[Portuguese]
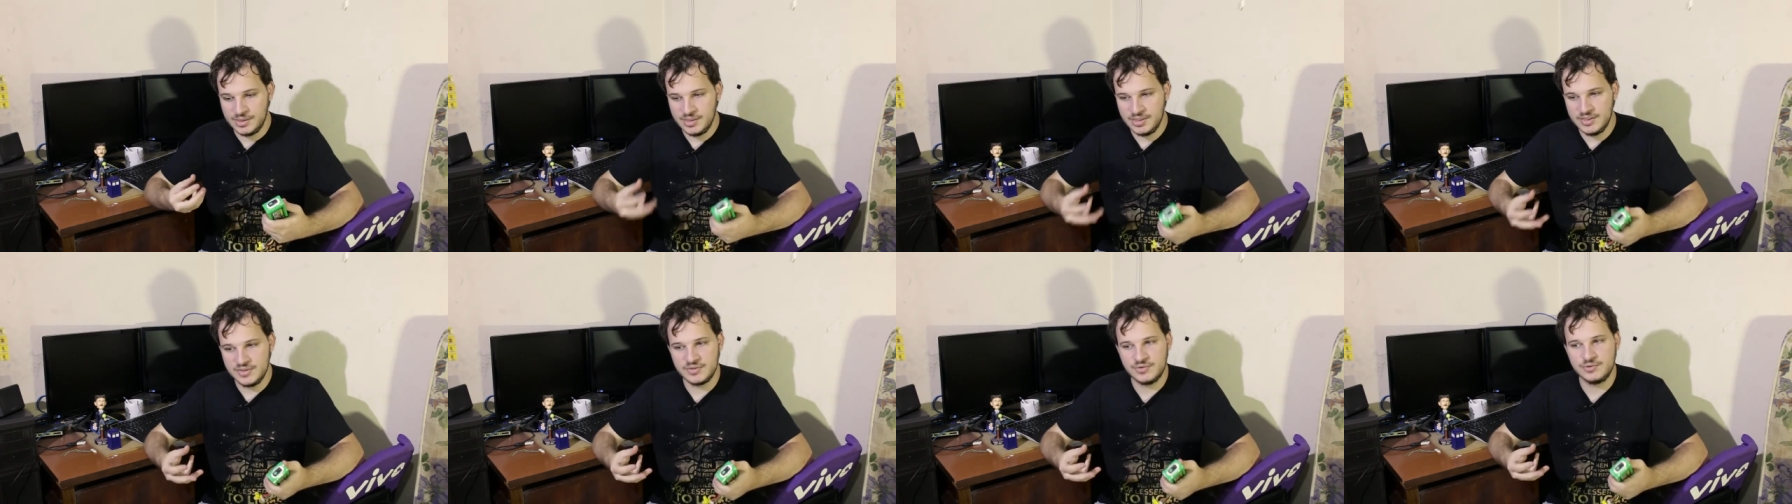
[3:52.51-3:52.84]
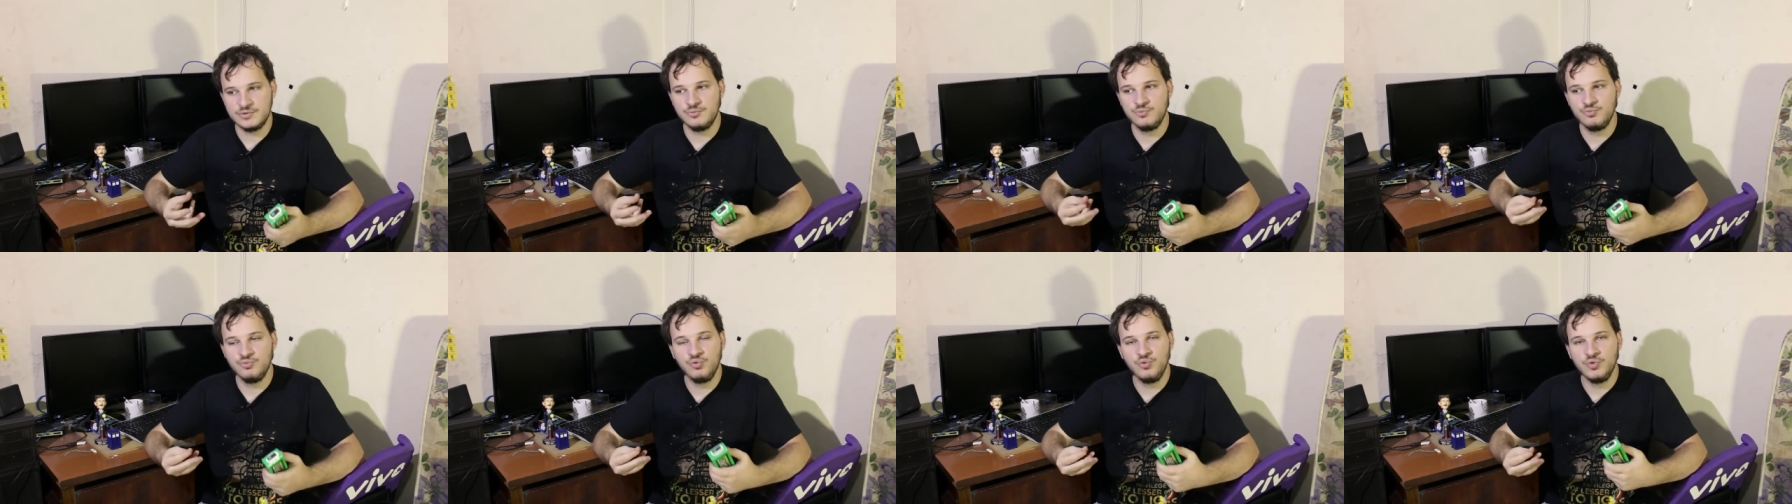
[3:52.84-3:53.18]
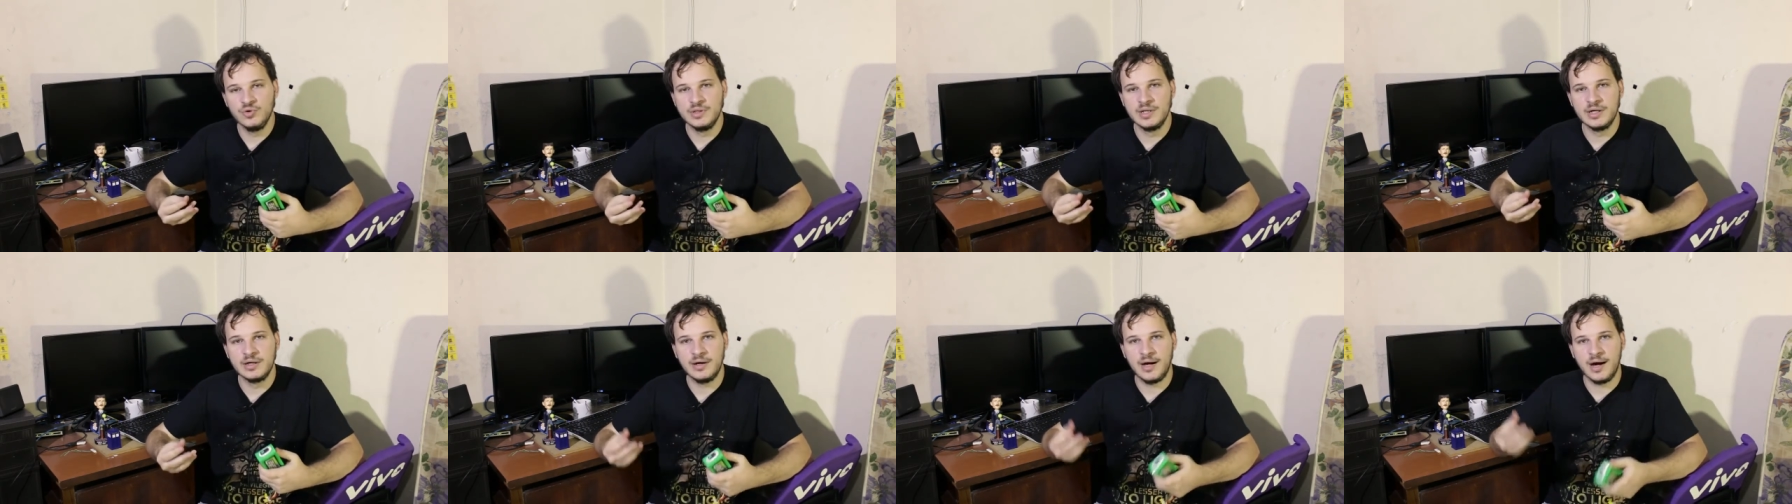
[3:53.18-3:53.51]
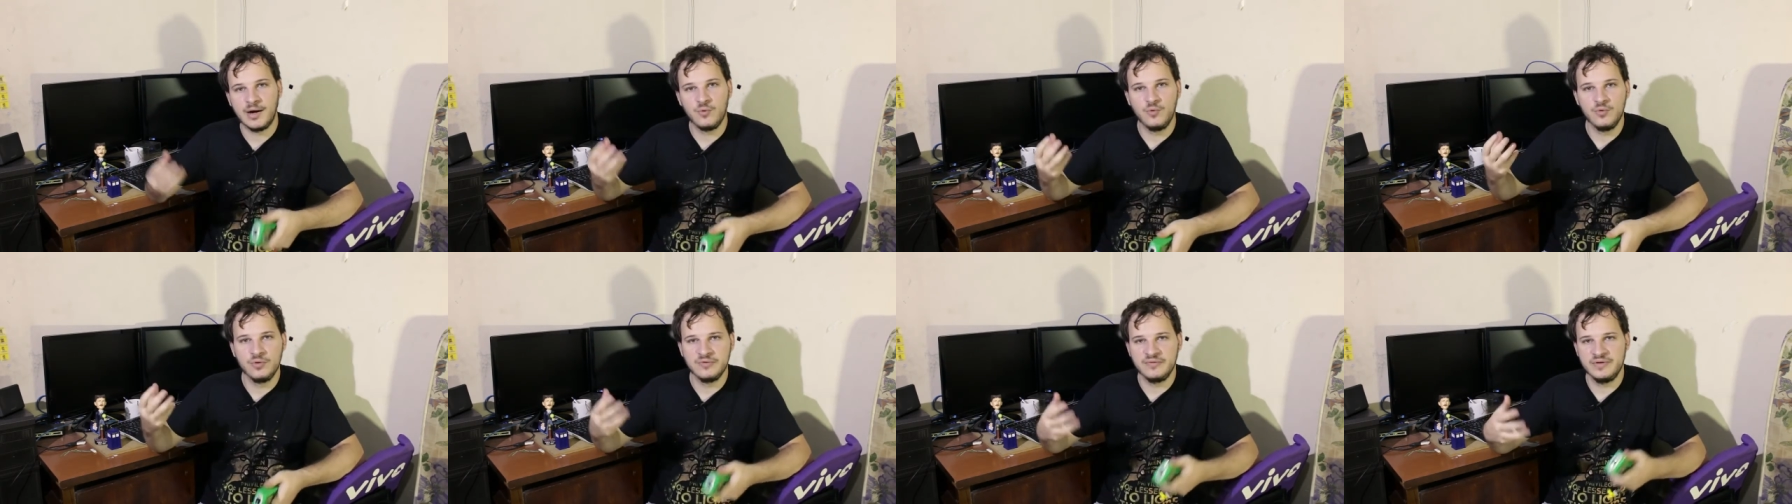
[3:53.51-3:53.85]
Isso muda
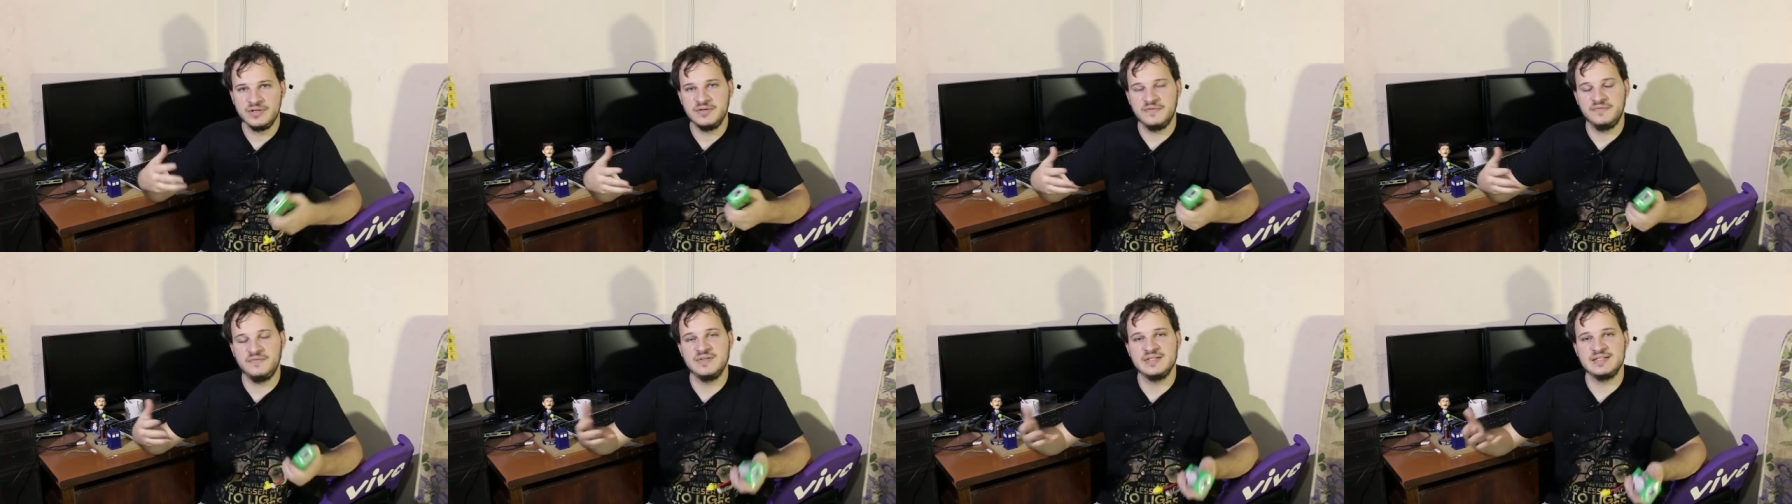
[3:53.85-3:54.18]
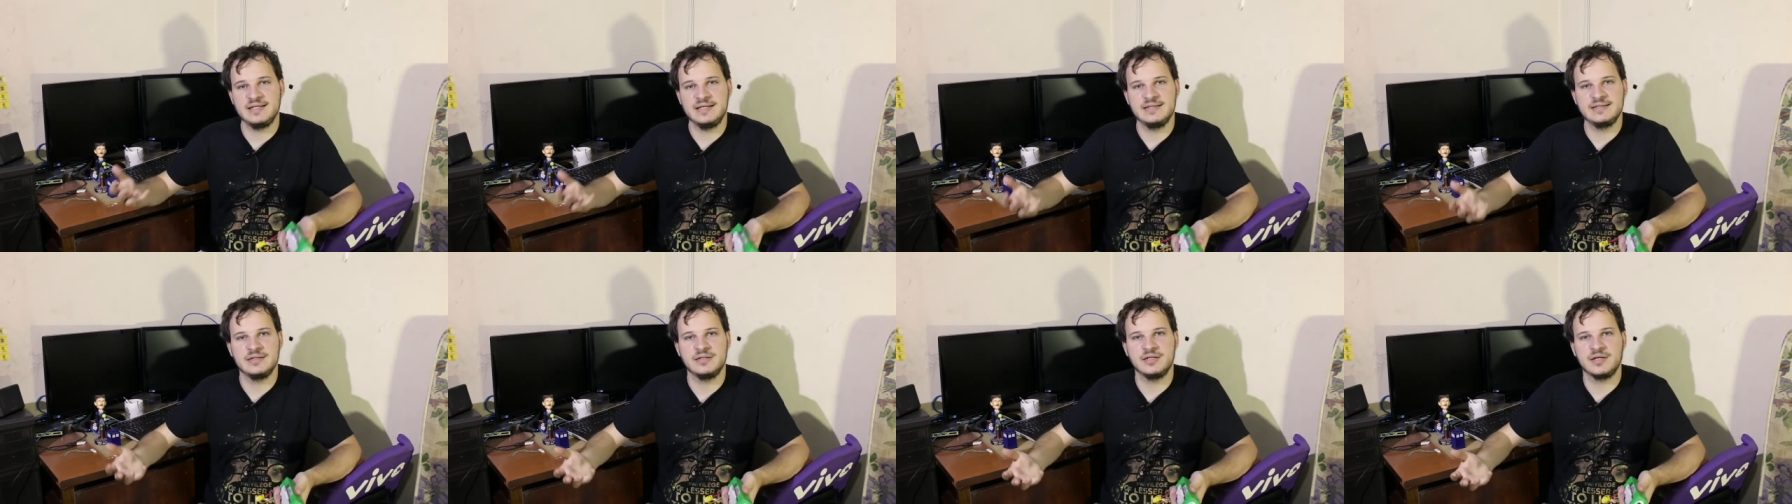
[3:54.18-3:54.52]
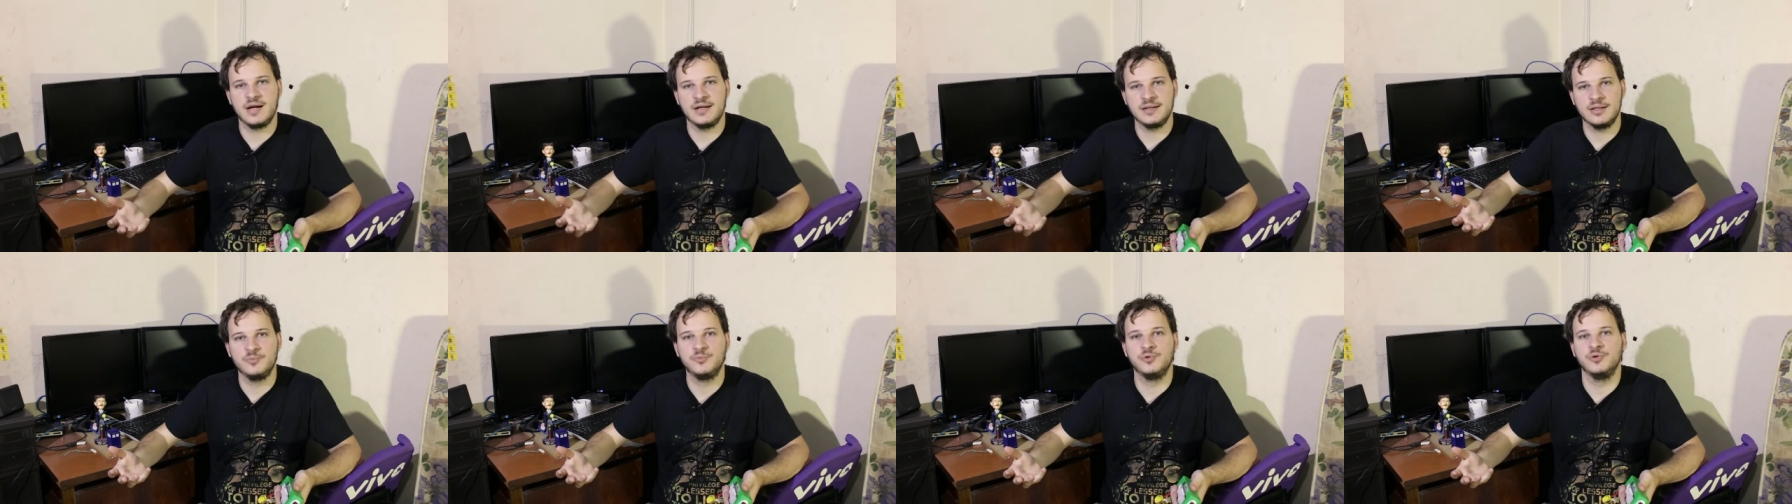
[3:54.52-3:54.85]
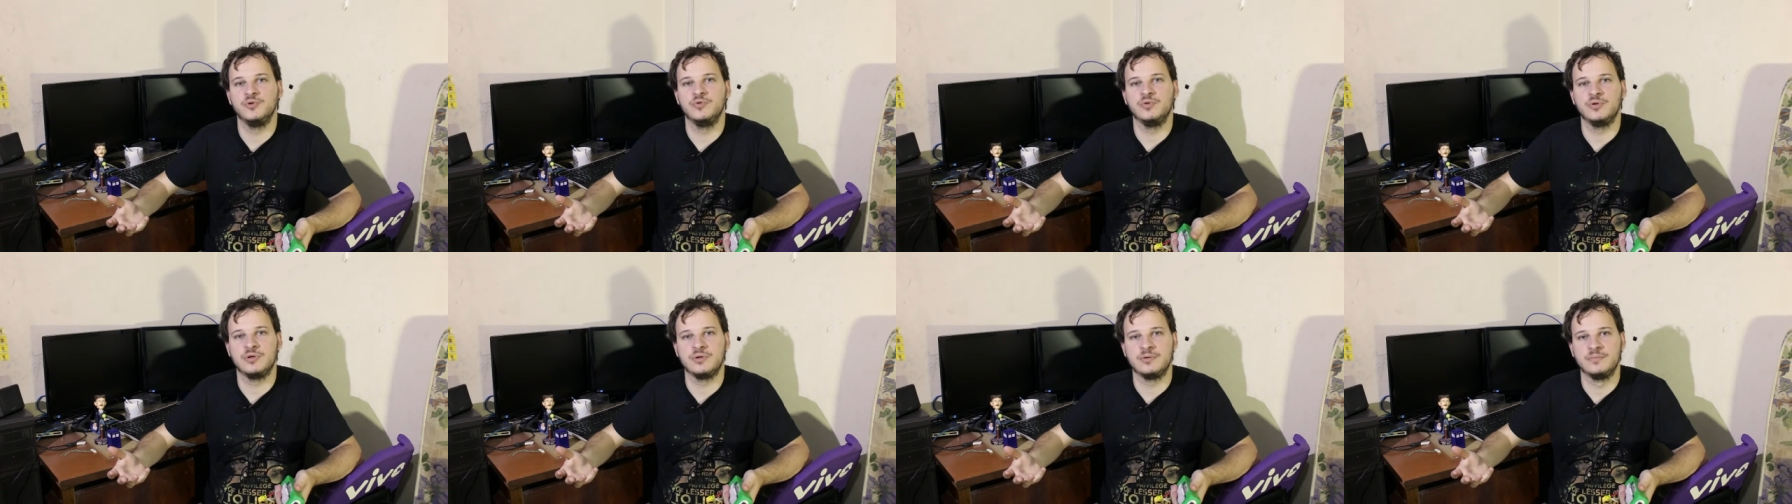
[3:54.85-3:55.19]
a curva de eficiência de cada
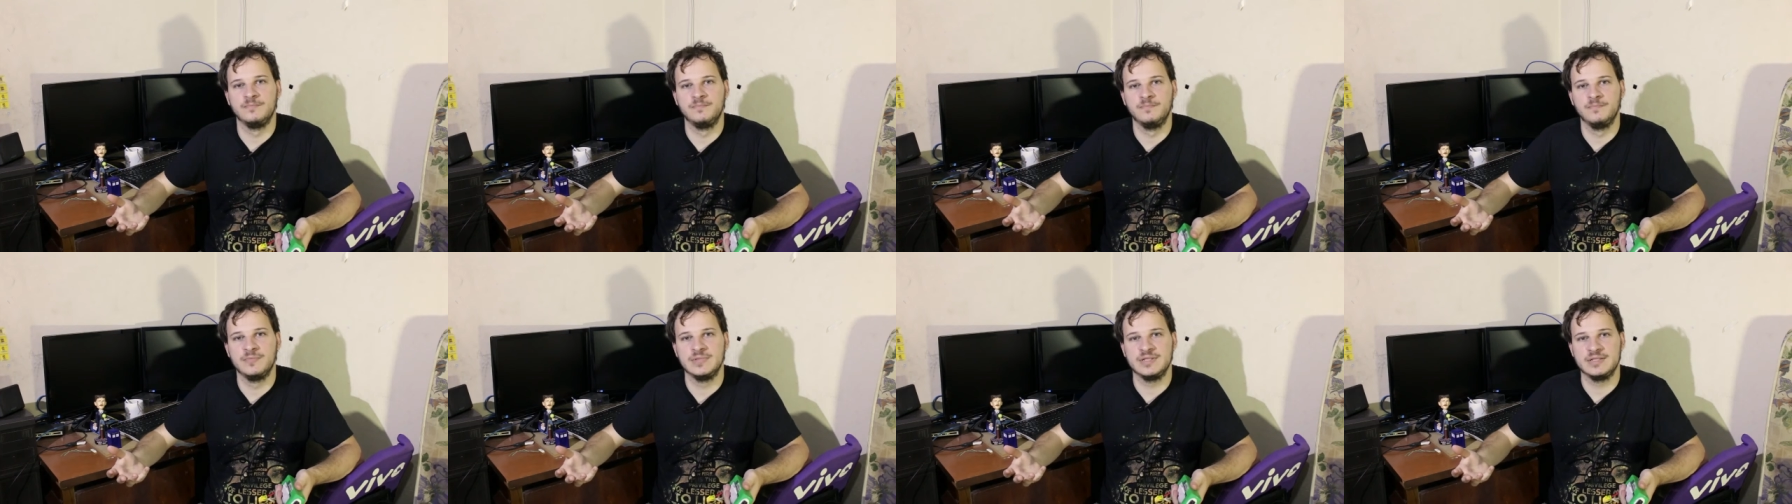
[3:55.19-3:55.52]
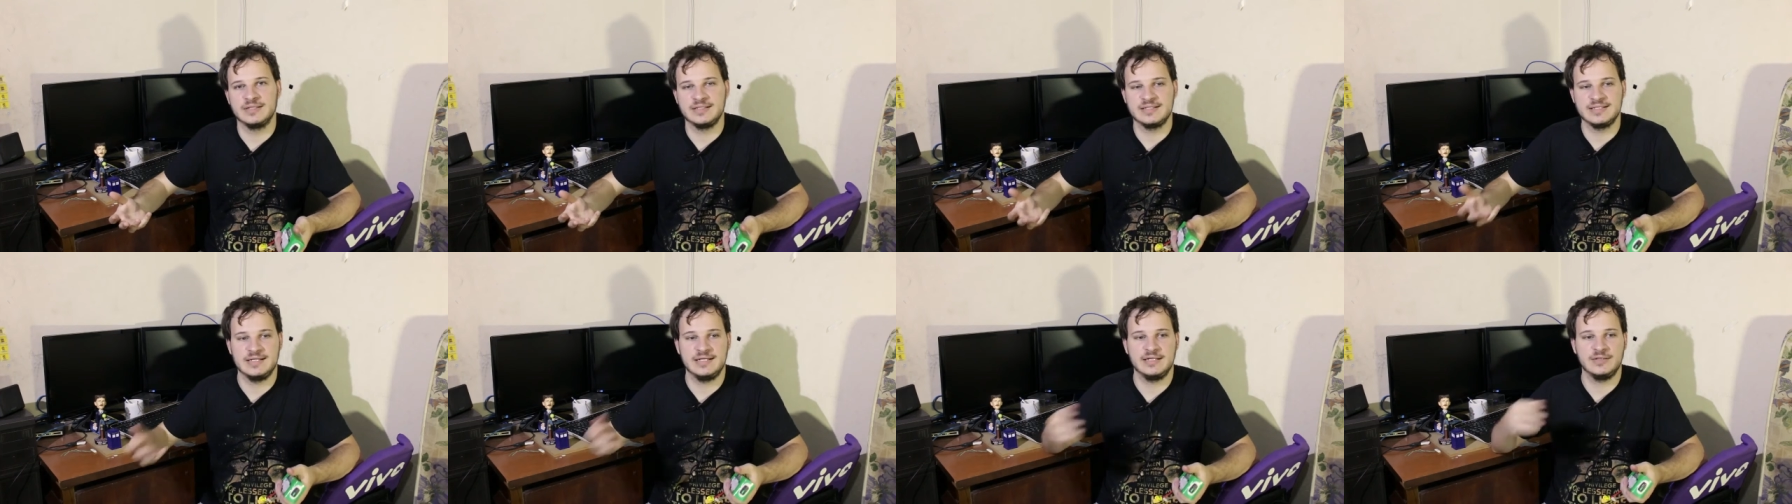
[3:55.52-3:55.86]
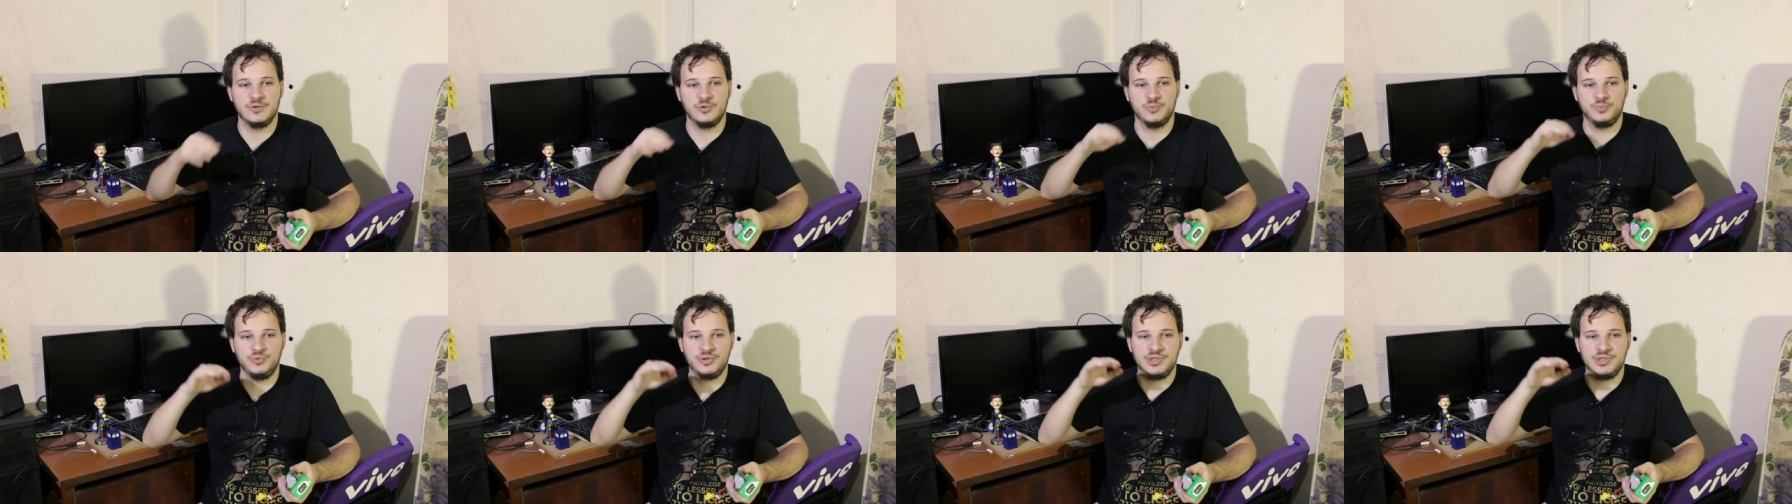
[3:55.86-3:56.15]
motor, tá certo?